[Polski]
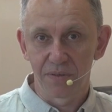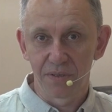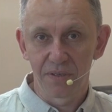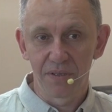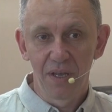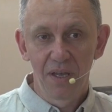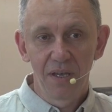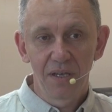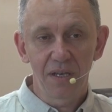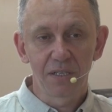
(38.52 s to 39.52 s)
y,
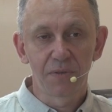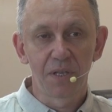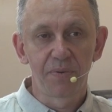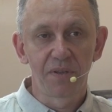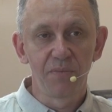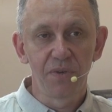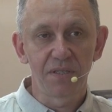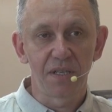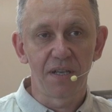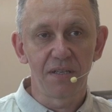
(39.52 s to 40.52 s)
ja jak zwykle podejmuję
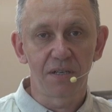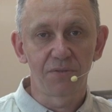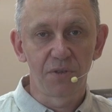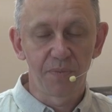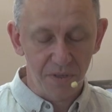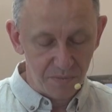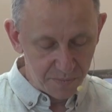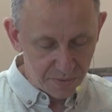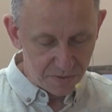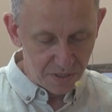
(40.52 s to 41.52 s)
zadania, których potem
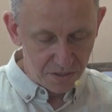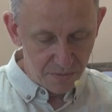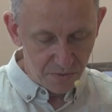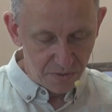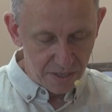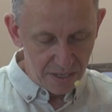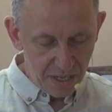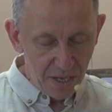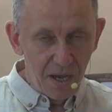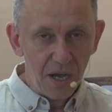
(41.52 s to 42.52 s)
sprostać nie mogę,
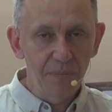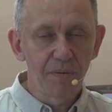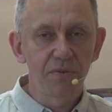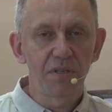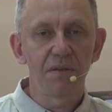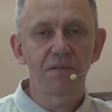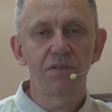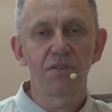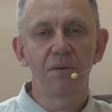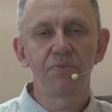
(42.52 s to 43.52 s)
ale pomyślałem
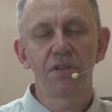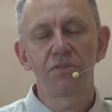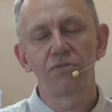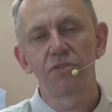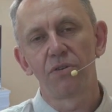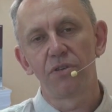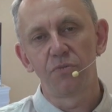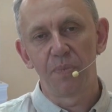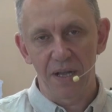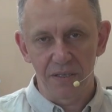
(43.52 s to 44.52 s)
sobie, że napiszę książkę o
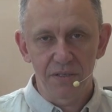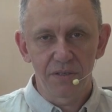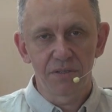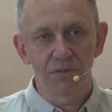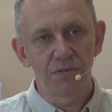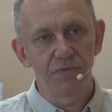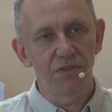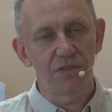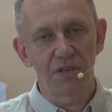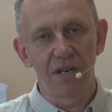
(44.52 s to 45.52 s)
Hiszpanii. To jest
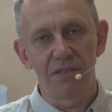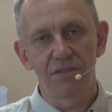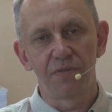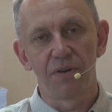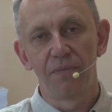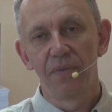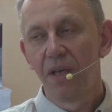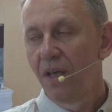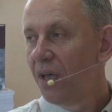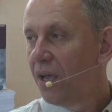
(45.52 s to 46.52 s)
oczywiście szaleństwo,
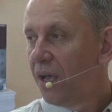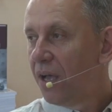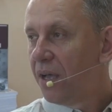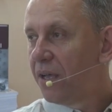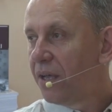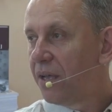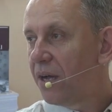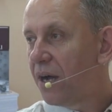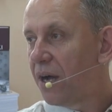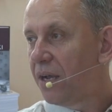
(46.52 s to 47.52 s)
y,
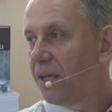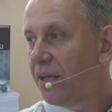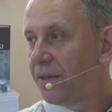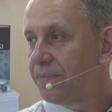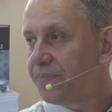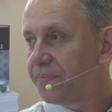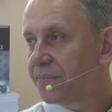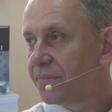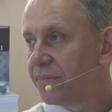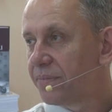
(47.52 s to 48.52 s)
ale
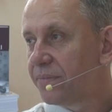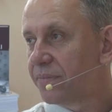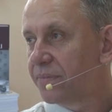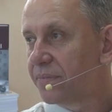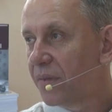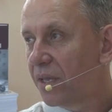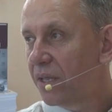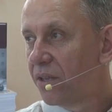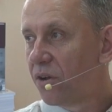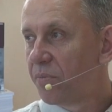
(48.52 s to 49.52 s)
mm,
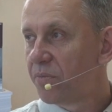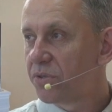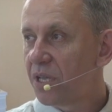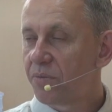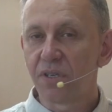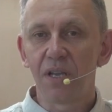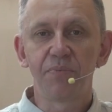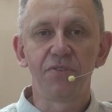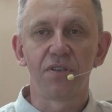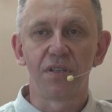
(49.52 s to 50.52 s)
no, pomyślałem, że
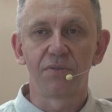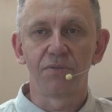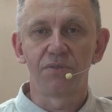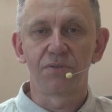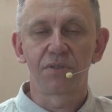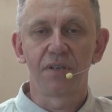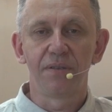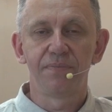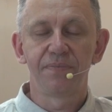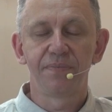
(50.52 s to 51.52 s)
napiszę taką książkę.
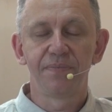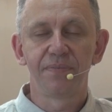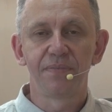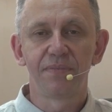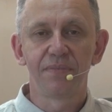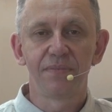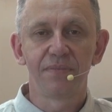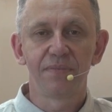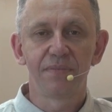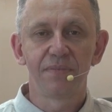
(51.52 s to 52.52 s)

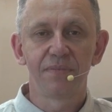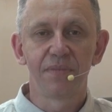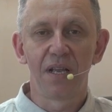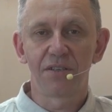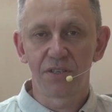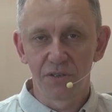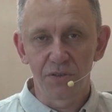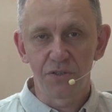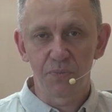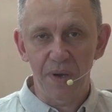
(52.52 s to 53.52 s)
Mm, Dlaczego
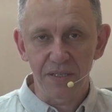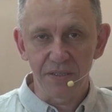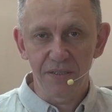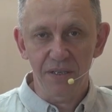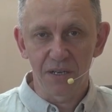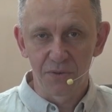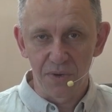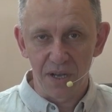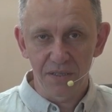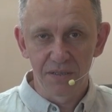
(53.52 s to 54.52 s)
o Hiszpanii
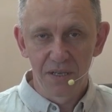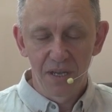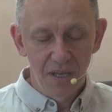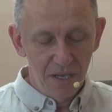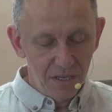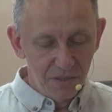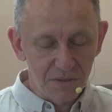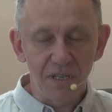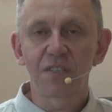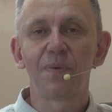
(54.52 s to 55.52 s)
akurat, to
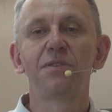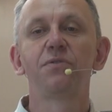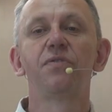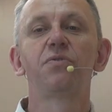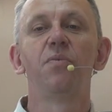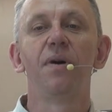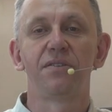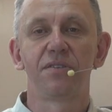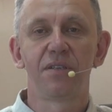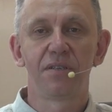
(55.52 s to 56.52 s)
zaraz Państwu
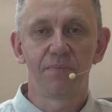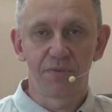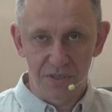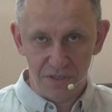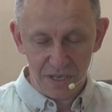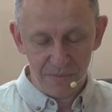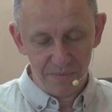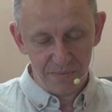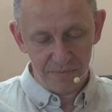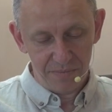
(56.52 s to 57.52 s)
wytłumaczę.
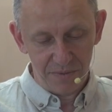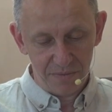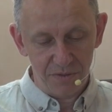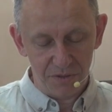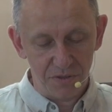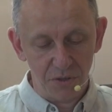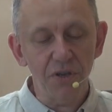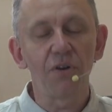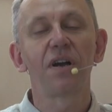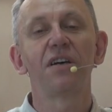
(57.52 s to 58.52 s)
Przeczytam, to się, to
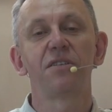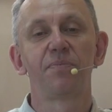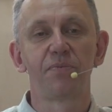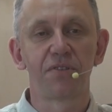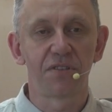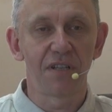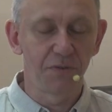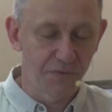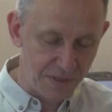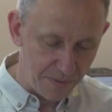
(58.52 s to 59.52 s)
się okaże po
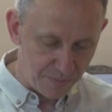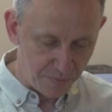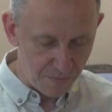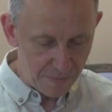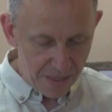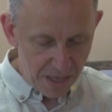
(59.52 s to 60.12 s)
przeczytaniu wstępu.